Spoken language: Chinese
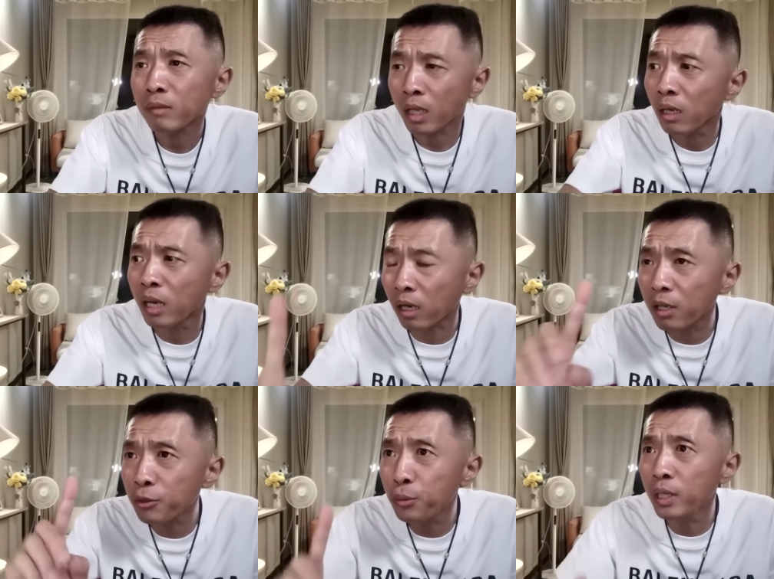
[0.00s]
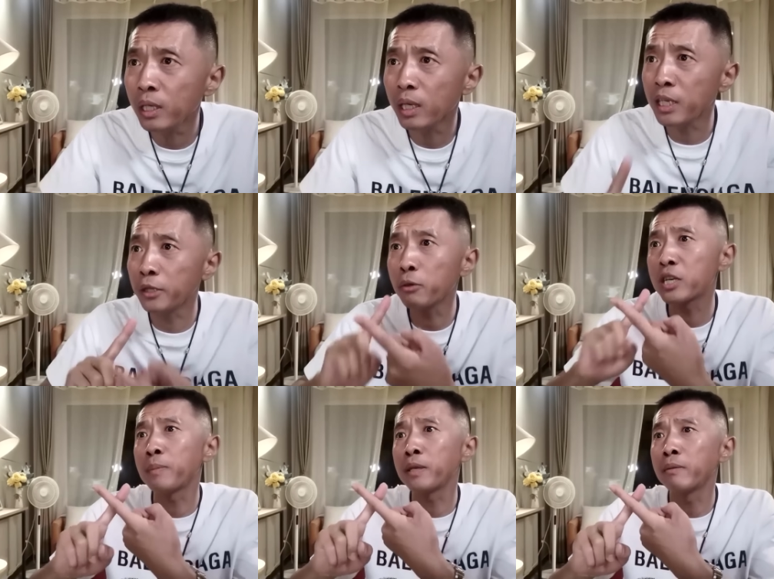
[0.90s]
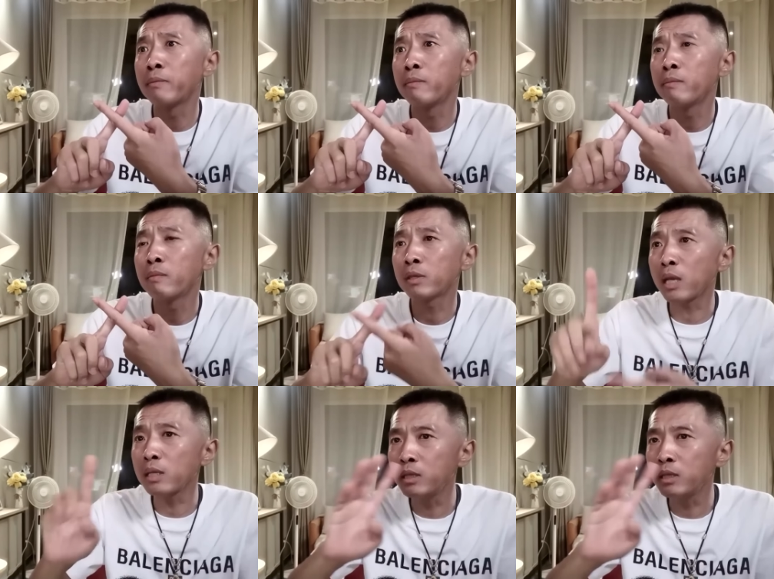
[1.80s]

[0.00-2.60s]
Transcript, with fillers: 俩人的距离也就十米，三